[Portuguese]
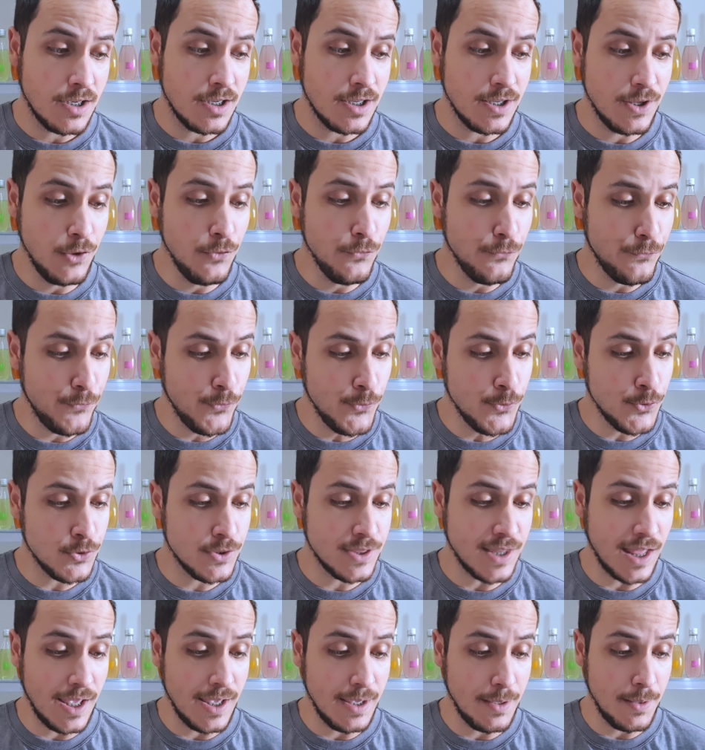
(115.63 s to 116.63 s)
E no fundo
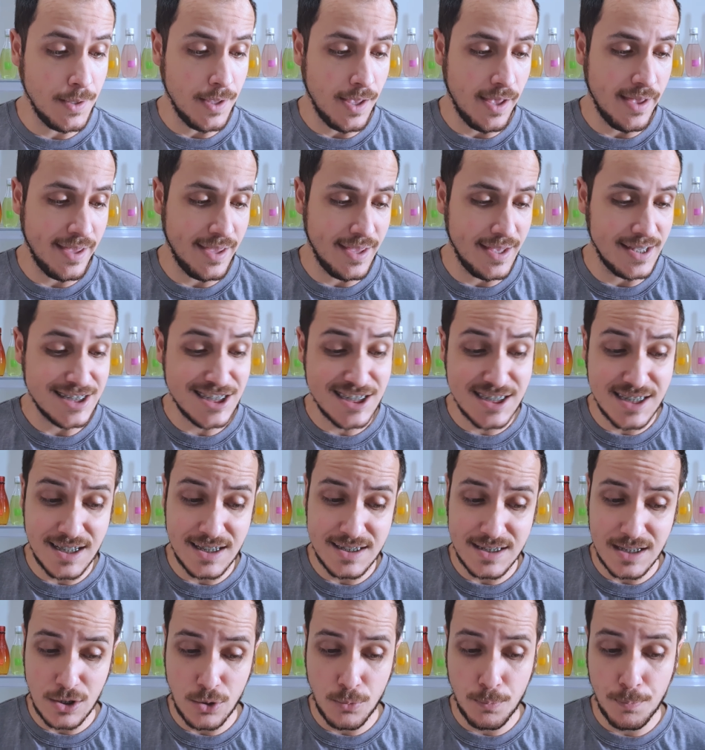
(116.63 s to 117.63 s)
tem é,
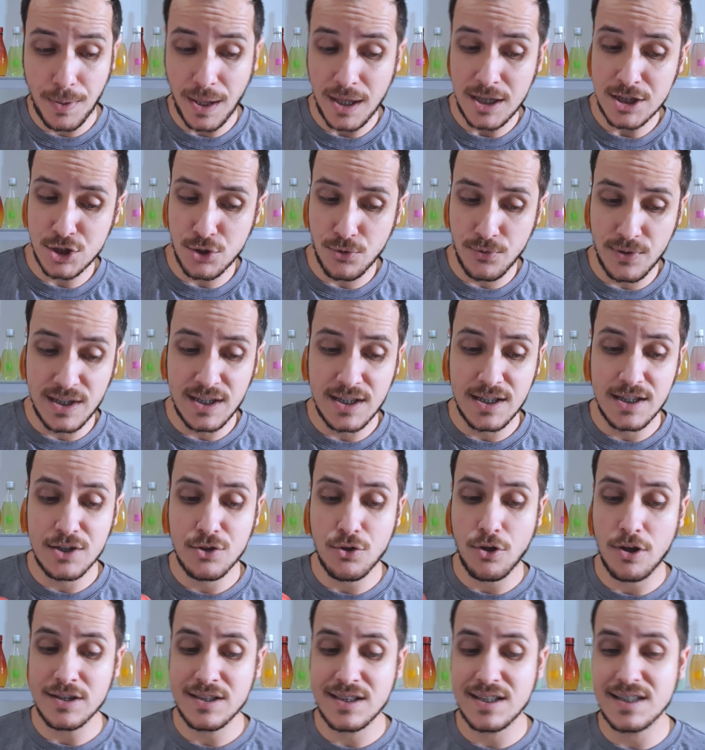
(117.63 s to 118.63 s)
sândalo, beijoim e
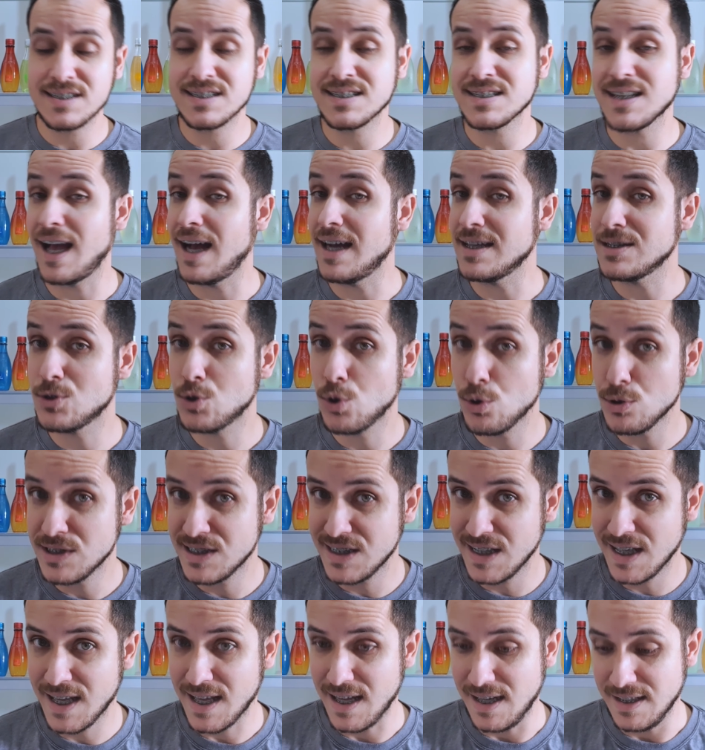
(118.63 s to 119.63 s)
notas
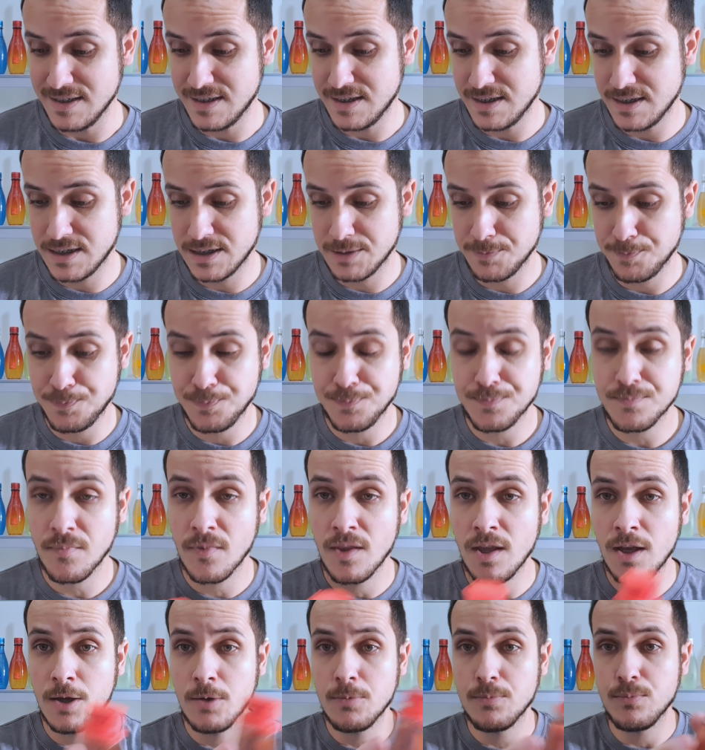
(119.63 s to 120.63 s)
adocicadas.
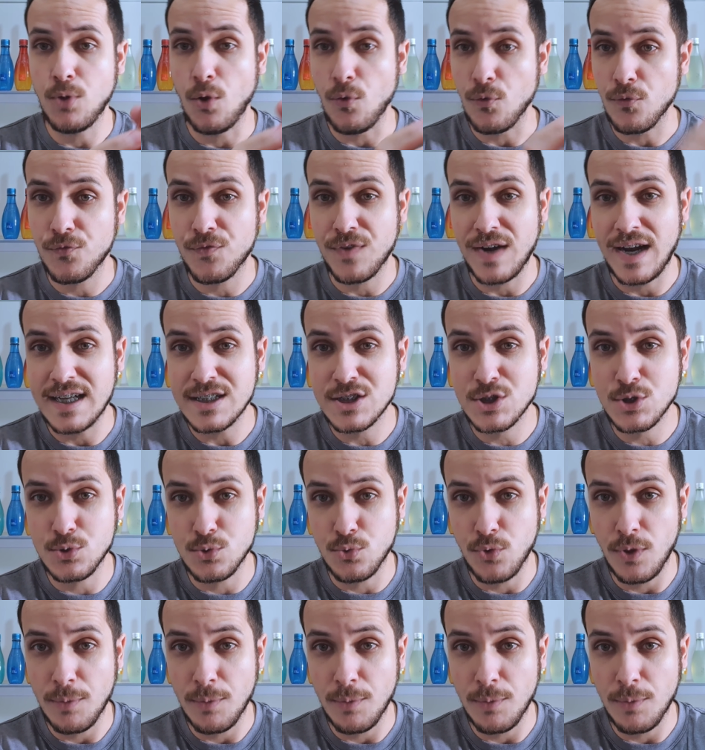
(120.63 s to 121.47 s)
Bom, um frasco do